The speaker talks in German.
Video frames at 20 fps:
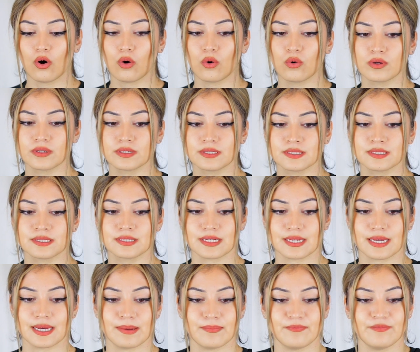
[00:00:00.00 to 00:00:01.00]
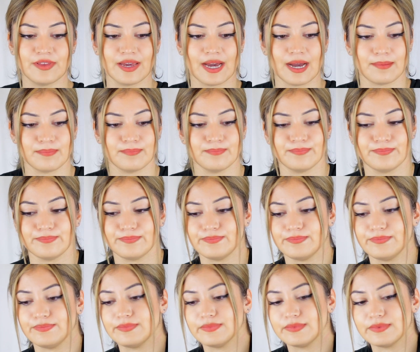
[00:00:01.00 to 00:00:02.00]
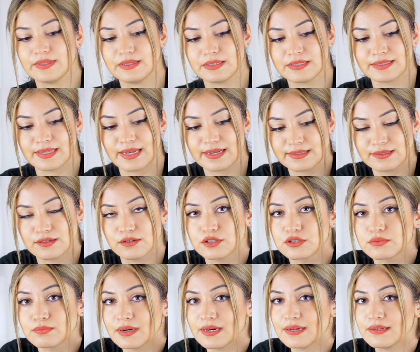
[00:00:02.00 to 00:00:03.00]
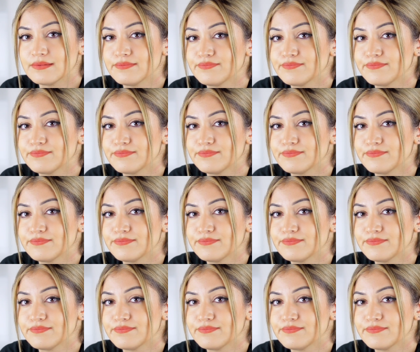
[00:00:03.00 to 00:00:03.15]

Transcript: Und ähm, wir haben, ich zeige sie euch mal,